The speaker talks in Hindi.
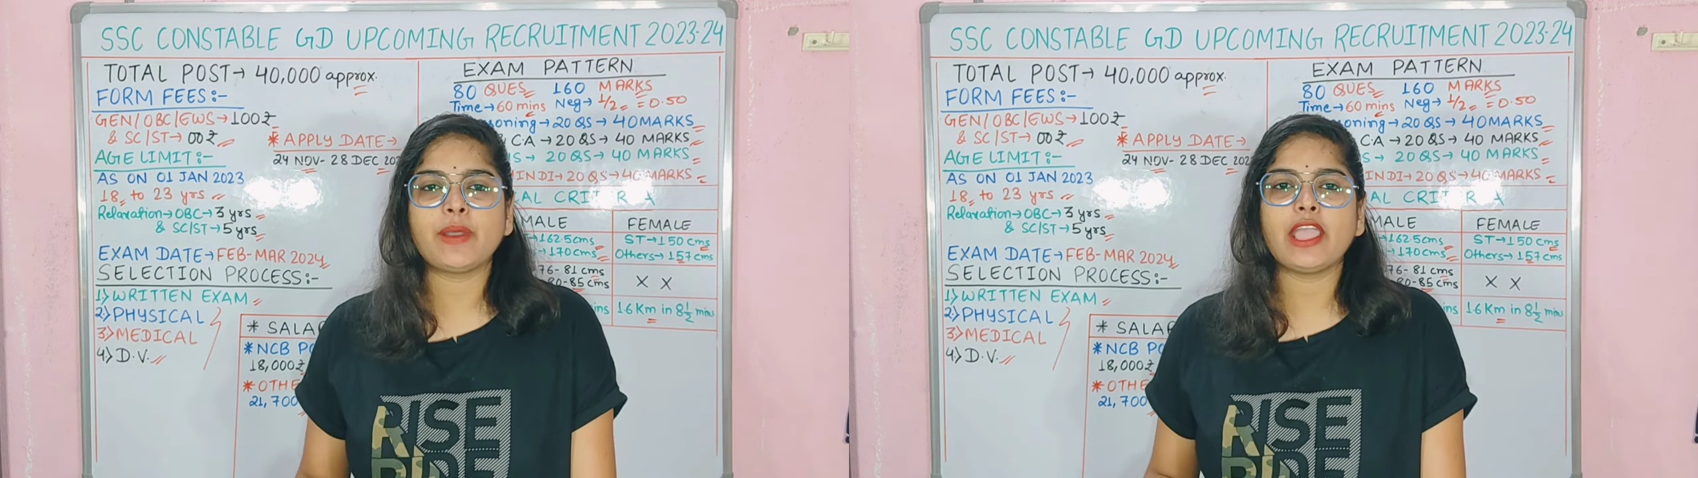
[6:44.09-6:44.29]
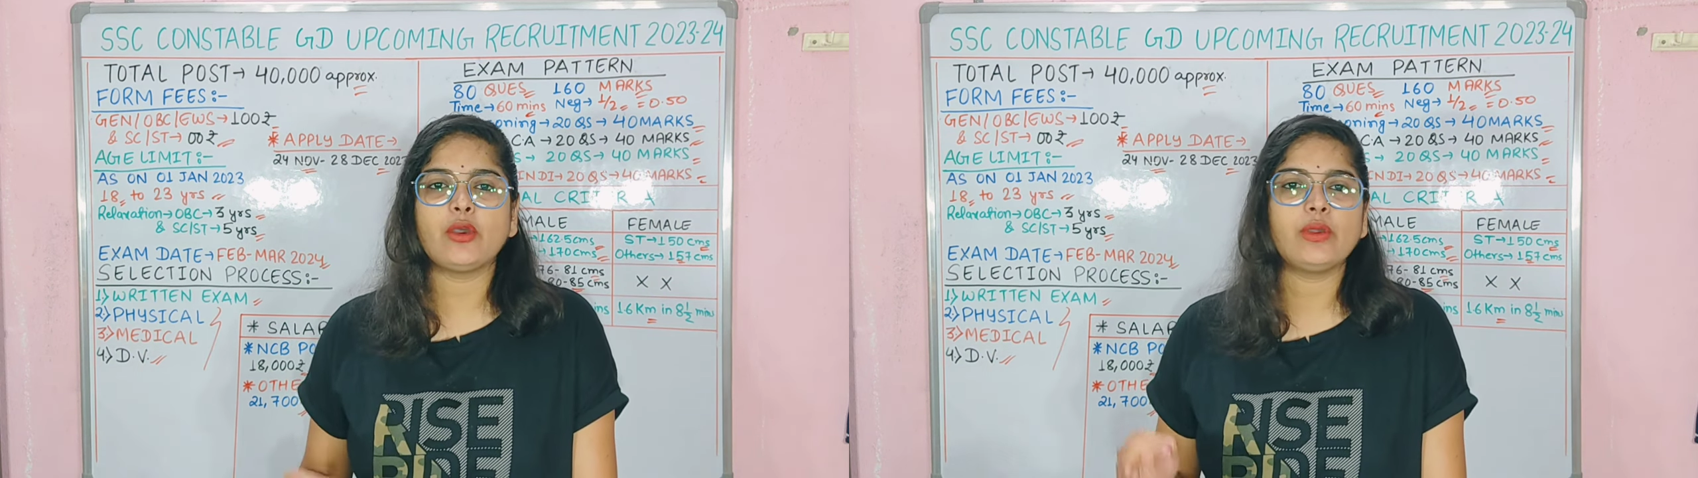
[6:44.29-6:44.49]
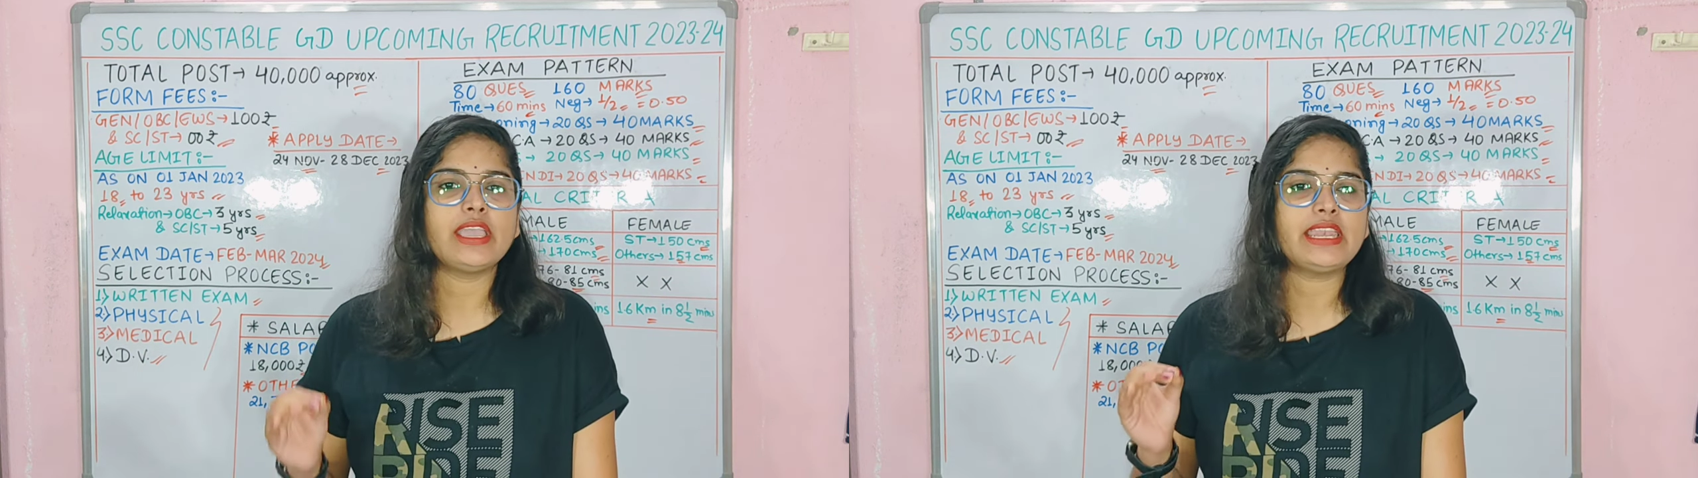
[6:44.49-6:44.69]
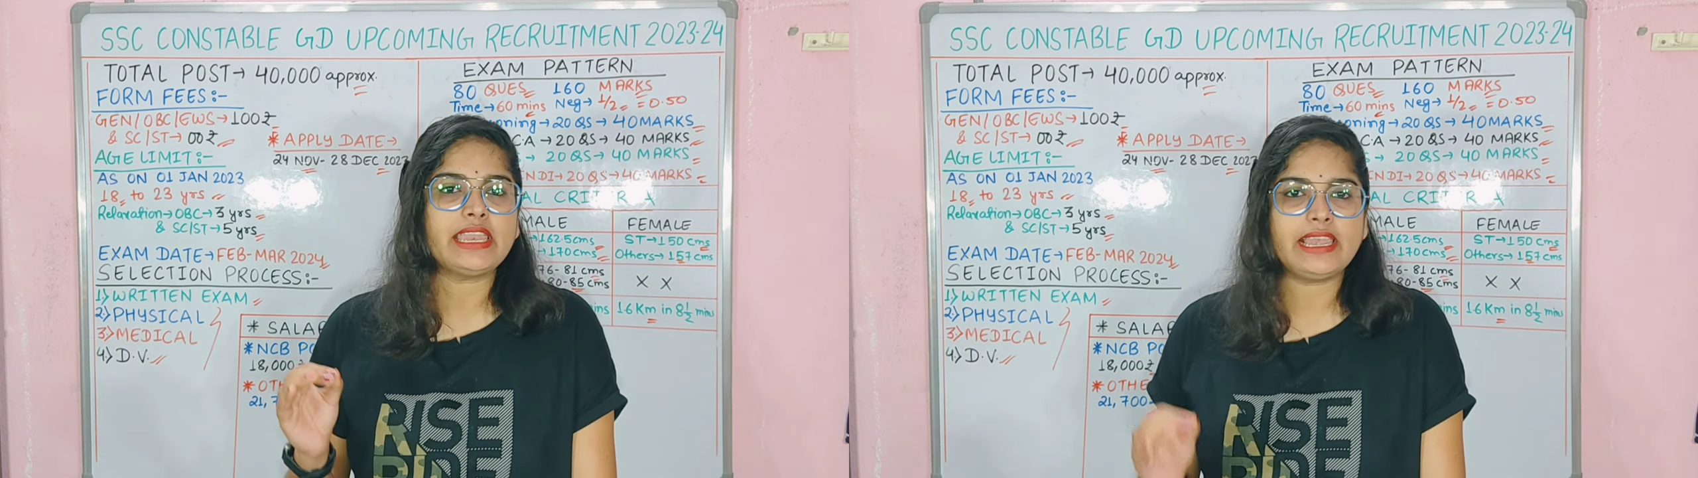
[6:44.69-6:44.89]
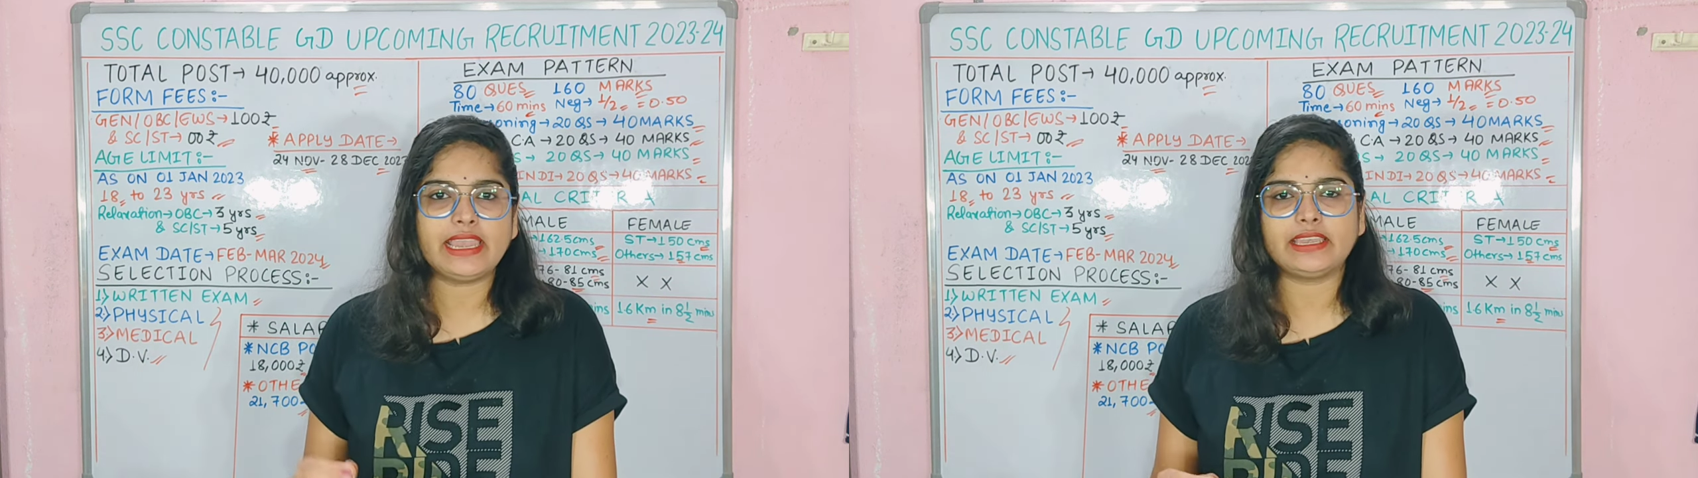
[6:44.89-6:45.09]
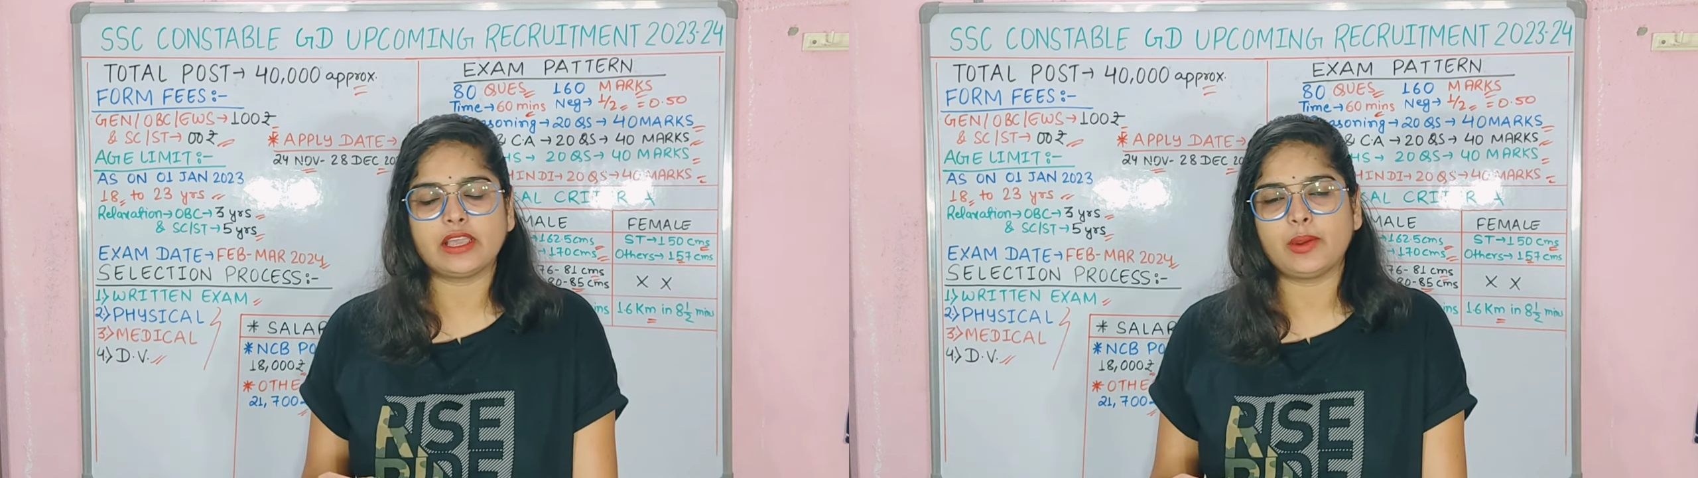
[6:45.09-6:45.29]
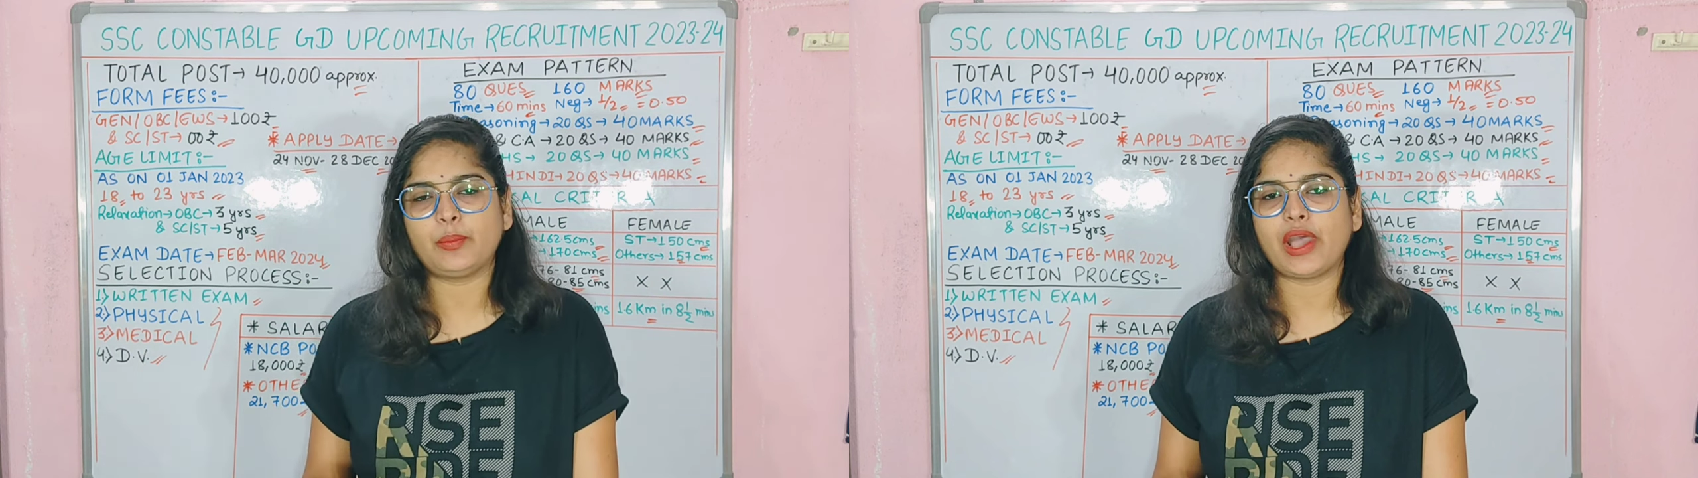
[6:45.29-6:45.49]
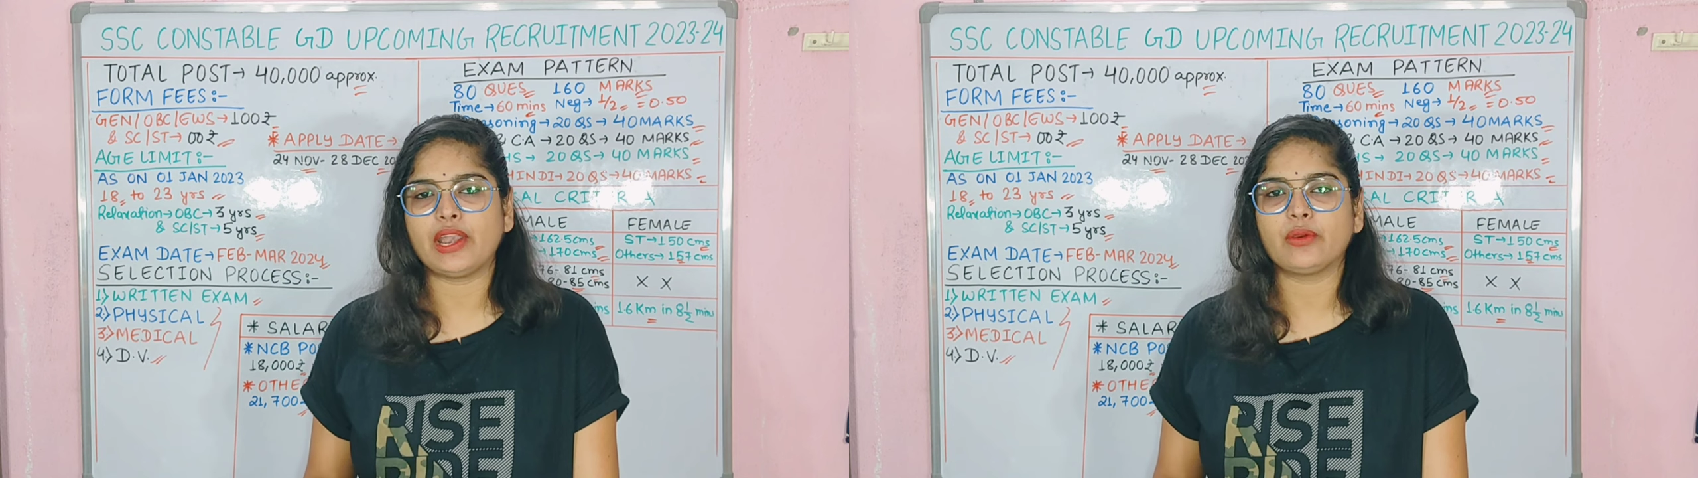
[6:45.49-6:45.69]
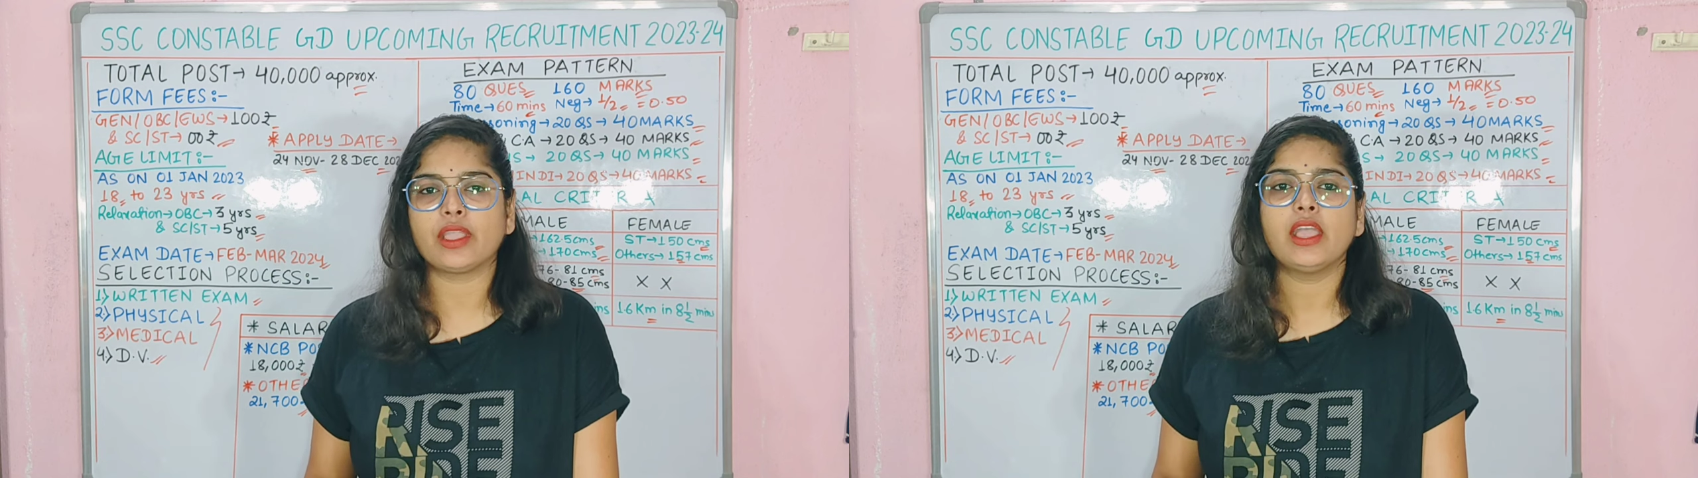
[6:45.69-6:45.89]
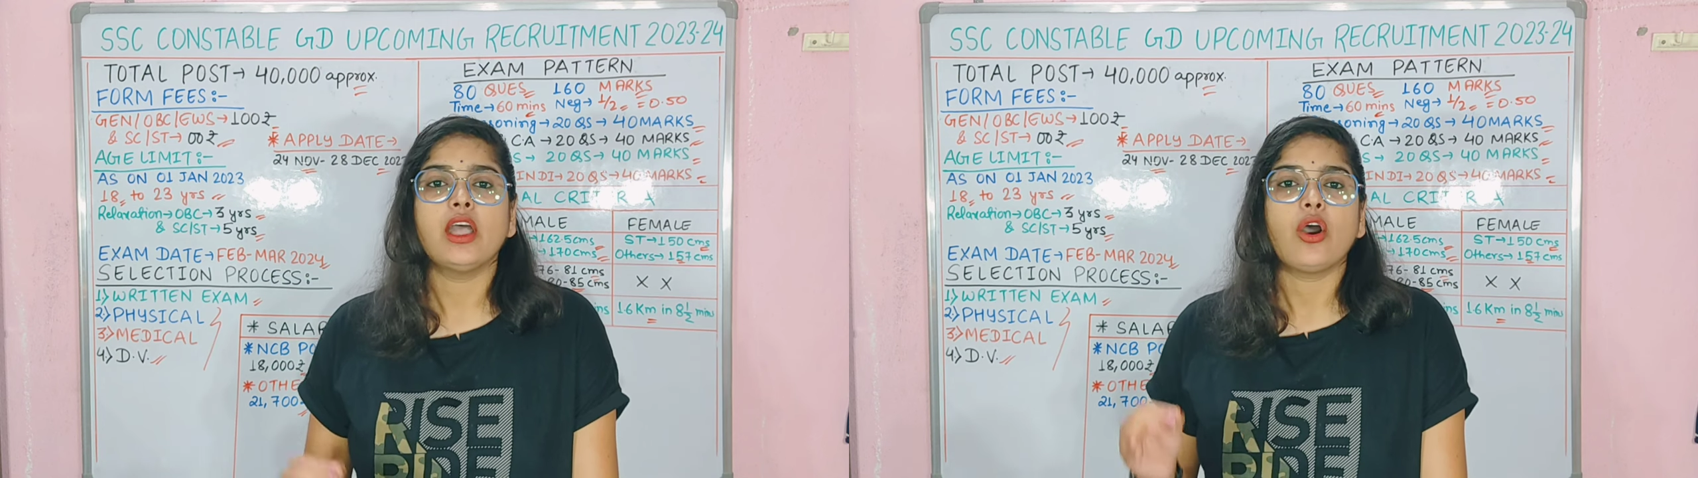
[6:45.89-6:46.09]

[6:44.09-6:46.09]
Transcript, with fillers: पाए होंगे रिलेट कर पा रहे होंगे